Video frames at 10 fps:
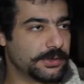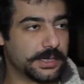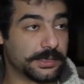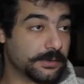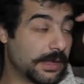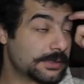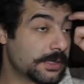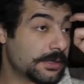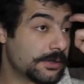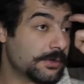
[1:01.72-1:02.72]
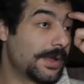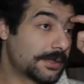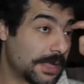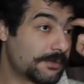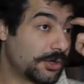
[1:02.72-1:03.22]
يعني خاصه انه وقت
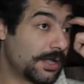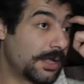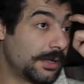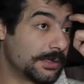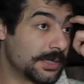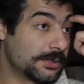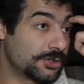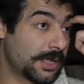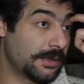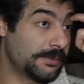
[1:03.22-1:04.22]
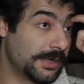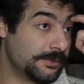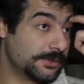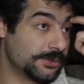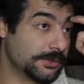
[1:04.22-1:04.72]
كان معتقل اصلا اشتغل بقلب
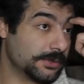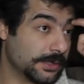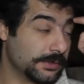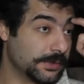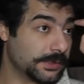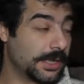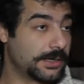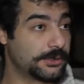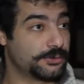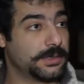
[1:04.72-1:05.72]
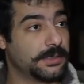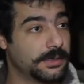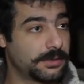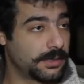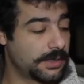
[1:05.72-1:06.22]
السجن يعني هو تخرج بال
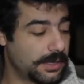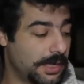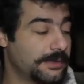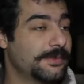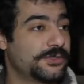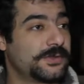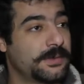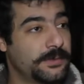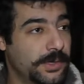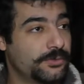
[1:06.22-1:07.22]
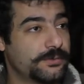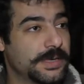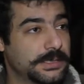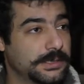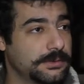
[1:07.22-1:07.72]
اخذ الماجستير بال
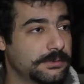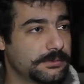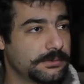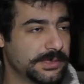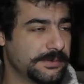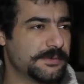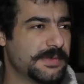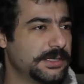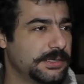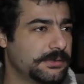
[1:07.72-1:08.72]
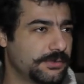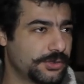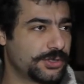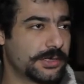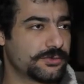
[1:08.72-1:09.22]
81 ب 80
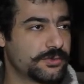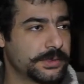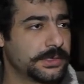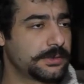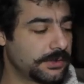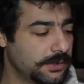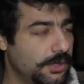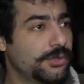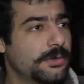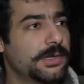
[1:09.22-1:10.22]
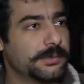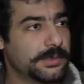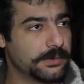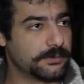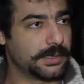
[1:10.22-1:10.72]
ورجع على سوريا اعتقل ب
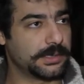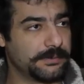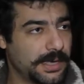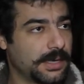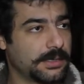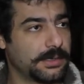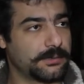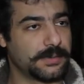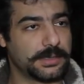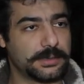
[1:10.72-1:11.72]
82 باخر 82